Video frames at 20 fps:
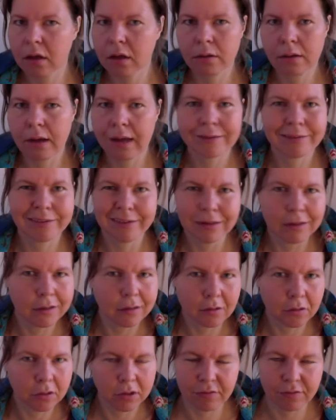
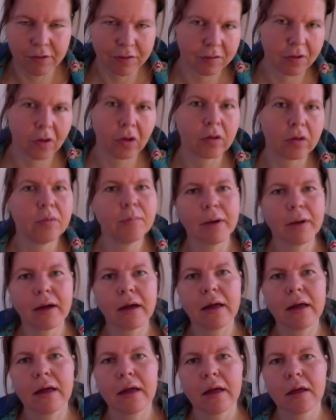ähm,
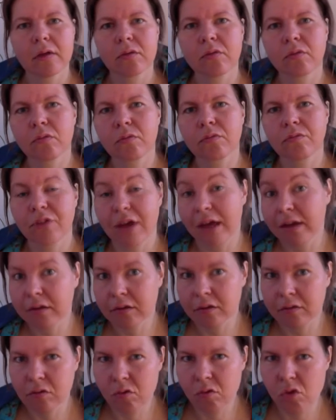Bücher, Artikel
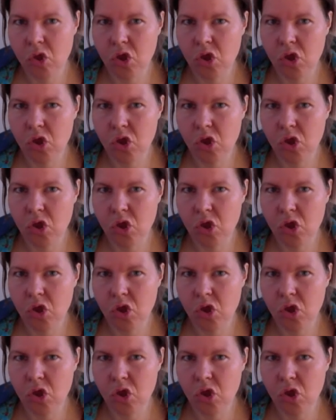oder was